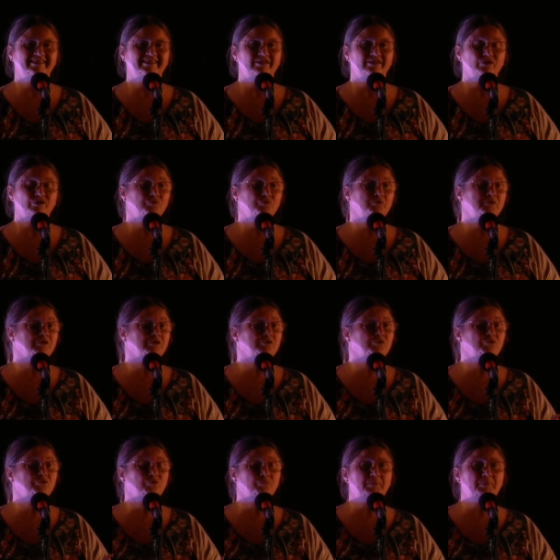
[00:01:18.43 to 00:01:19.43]
En souvenir de
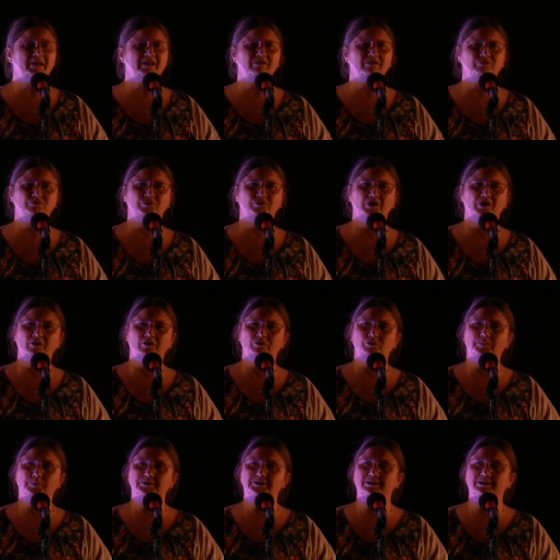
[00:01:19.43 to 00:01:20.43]
ton père, ou,
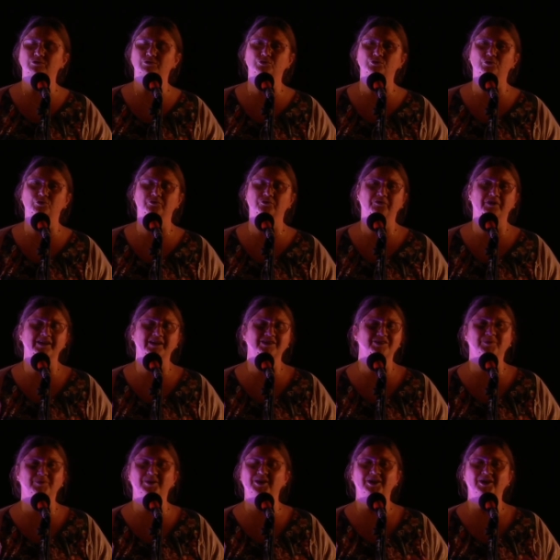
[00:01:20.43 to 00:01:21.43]
peut-être de ton frère, je,
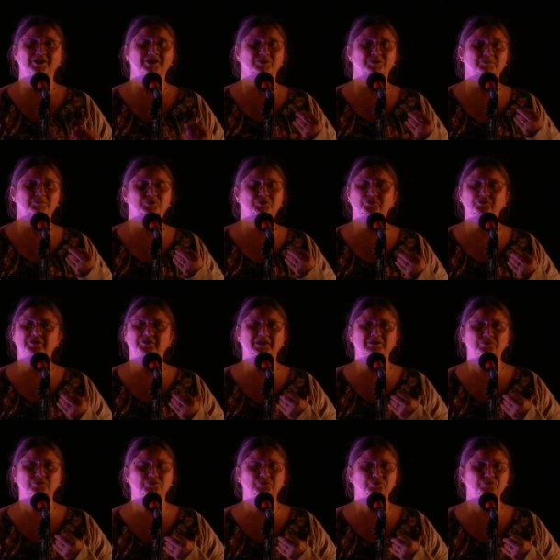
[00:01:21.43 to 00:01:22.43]
me souviens
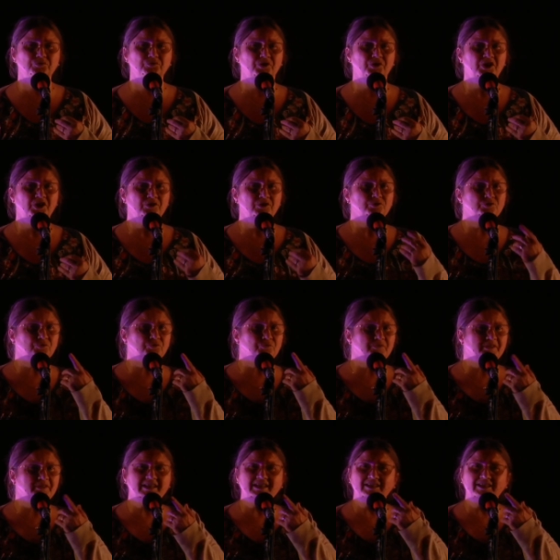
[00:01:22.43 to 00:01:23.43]
de tout, de son
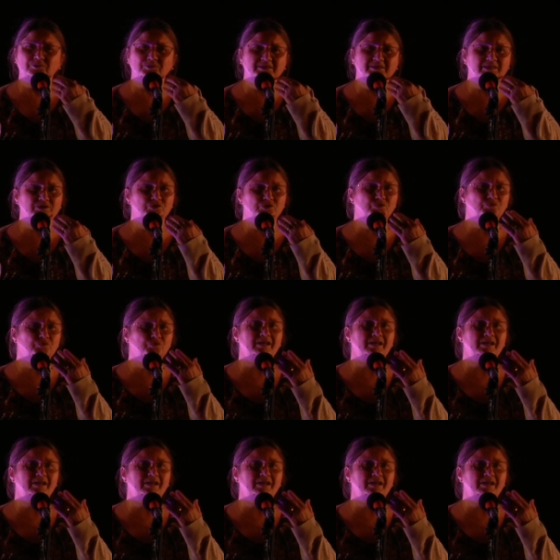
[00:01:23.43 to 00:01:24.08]
nez, de ses joues.